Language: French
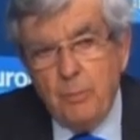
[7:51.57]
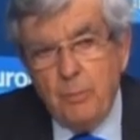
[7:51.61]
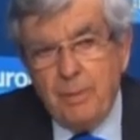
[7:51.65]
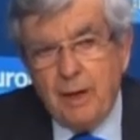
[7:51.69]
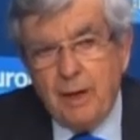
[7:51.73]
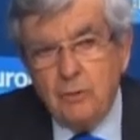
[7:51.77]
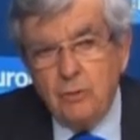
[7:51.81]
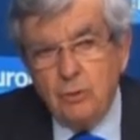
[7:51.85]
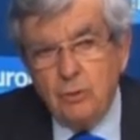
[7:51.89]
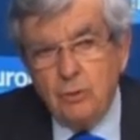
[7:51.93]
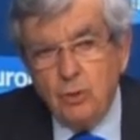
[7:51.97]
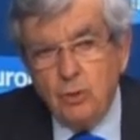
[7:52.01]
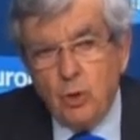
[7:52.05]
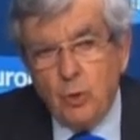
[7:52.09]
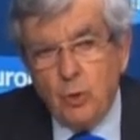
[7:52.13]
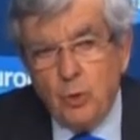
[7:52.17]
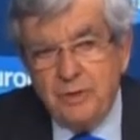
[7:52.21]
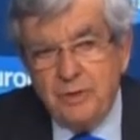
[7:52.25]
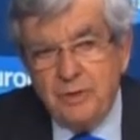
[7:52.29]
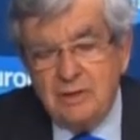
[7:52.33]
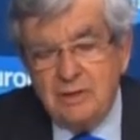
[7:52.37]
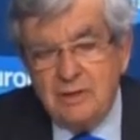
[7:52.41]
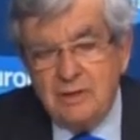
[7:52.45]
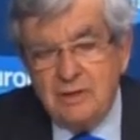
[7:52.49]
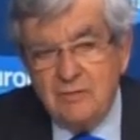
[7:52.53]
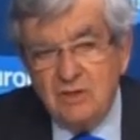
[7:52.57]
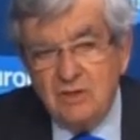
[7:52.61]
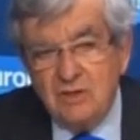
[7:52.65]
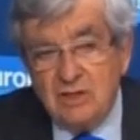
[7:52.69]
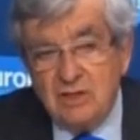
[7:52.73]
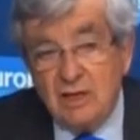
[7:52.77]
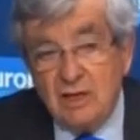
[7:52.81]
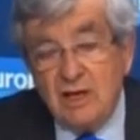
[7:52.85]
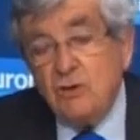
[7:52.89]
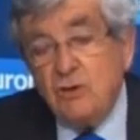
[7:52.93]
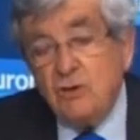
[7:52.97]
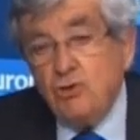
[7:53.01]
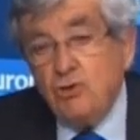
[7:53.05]
le pacte de
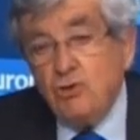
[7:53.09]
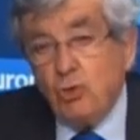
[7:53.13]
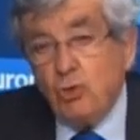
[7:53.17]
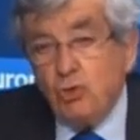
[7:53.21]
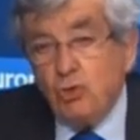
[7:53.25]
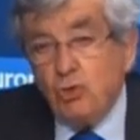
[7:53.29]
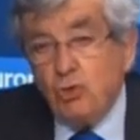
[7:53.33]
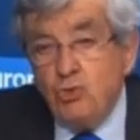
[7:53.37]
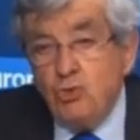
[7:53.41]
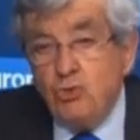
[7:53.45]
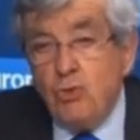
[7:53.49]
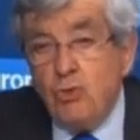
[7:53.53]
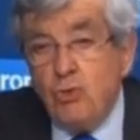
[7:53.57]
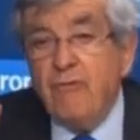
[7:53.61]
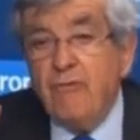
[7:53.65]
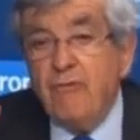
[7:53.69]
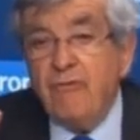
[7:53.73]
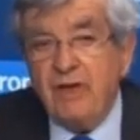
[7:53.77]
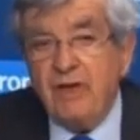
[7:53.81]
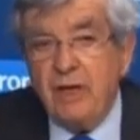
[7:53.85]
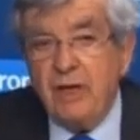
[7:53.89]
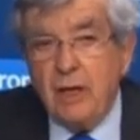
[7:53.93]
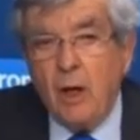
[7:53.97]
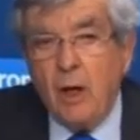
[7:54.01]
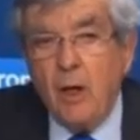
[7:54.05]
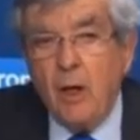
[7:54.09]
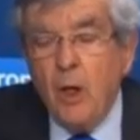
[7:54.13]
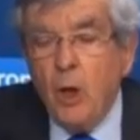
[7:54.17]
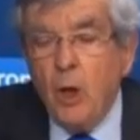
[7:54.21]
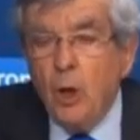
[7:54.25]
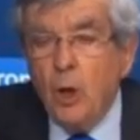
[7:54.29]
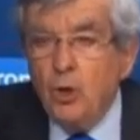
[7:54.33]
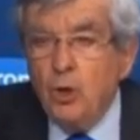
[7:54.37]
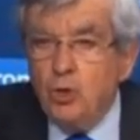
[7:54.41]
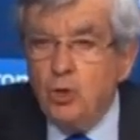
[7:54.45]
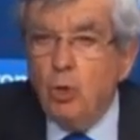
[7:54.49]
compétitivité et surtout offrir